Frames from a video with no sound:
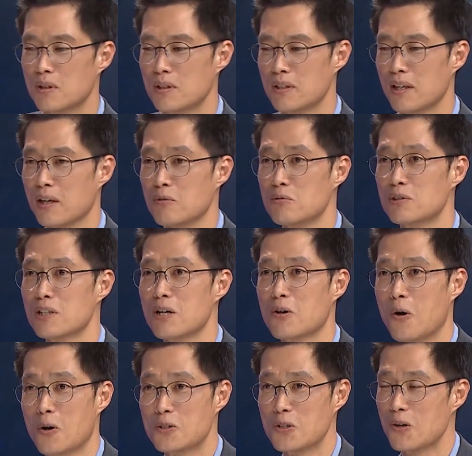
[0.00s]
예, 우리가
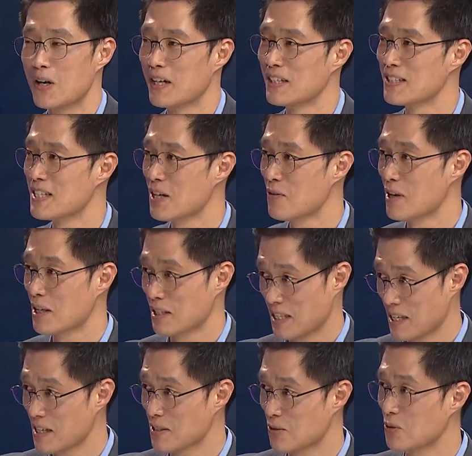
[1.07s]
걱정하는 상황이
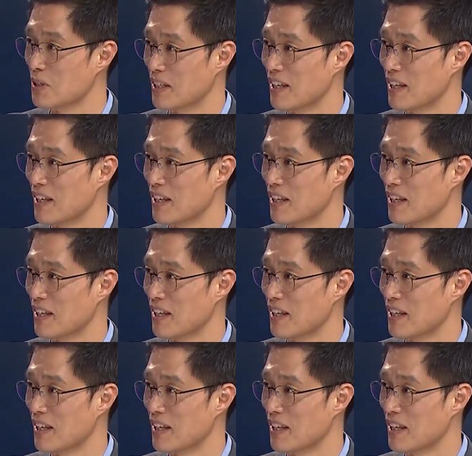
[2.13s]
생길 수도